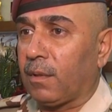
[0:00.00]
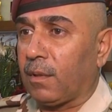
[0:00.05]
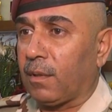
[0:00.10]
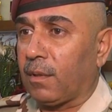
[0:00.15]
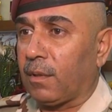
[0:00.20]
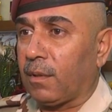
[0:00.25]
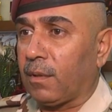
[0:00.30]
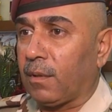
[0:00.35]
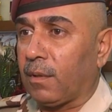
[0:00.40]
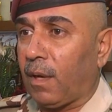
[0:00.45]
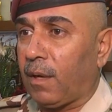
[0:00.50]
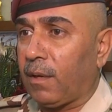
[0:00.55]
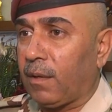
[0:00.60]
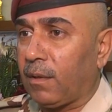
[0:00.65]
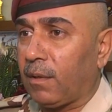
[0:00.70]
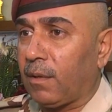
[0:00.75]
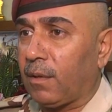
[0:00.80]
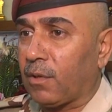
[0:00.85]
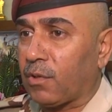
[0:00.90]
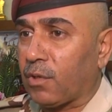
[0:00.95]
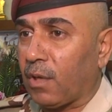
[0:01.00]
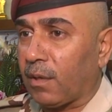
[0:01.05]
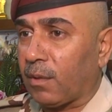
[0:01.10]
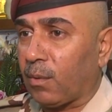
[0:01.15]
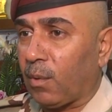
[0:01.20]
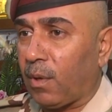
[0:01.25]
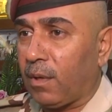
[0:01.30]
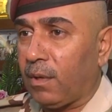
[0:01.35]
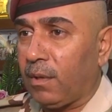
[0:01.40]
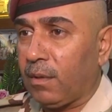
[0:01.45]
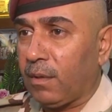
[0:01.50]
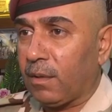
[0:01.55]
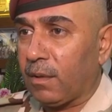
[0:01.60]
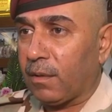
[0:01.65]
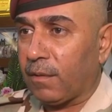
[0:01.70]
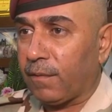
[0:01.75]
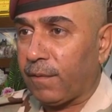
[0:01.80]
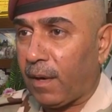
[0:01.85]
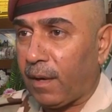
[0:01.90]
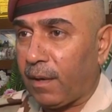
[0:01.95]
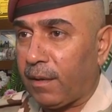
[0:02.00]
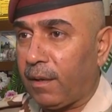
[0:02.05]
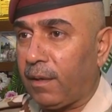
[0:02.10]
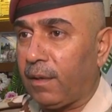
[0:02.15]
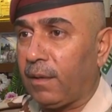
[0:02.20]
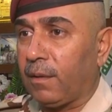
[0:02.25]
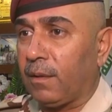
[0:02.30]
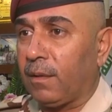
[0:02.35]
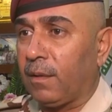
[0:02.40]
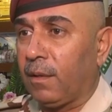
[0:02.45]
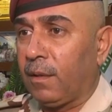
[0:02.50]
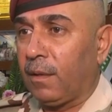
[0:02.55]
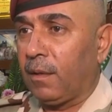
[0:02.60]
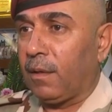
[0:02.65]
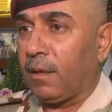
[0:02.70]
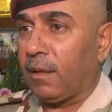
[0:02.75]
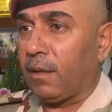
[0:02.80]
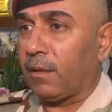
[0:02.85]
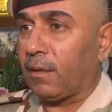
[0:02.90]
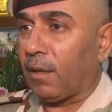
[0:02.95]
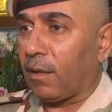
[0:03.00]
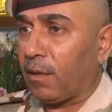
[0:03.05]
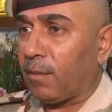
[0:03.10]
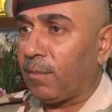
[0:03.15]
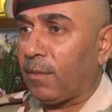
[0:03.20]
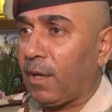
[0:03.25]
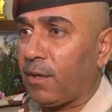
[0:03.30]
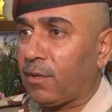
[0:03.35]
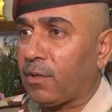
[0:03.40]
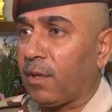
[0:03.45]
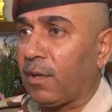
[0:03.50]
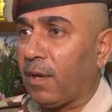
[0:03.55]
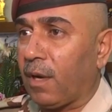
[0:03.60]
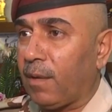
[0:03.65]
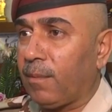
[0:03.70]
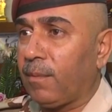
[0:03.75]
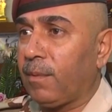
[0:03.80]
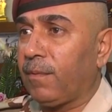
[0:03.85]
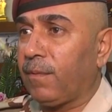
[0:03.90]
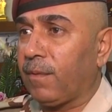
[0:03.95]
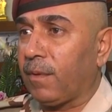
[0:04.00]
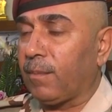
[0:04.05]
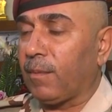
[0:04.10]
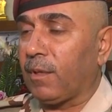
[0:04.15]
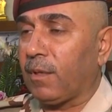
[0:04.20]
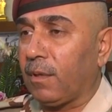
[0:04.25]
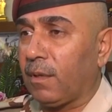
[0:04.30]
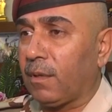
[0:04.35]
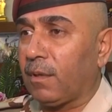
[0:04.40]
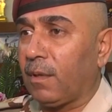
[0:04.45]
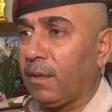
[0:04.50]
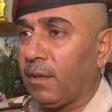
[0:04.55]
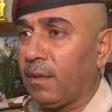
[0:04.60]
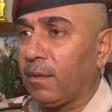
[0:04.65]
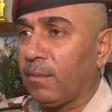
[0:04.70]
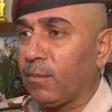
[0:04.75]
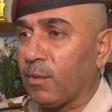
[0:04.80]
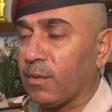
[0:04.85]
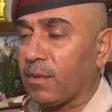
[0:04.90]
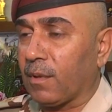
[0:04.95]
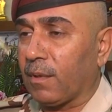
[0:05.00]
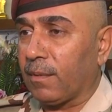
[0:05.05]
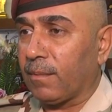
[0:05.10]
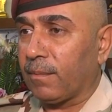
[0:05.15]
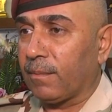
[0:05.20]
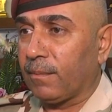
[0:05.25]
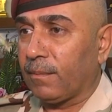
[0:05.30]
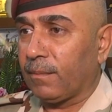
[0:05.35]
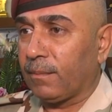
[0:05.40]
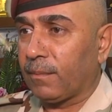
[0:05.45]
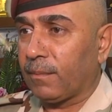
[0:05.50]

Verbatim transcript: آه، اي نشاط او اي آه، فعاليه لتنظيم داعش الارهابي في مدينه الموصل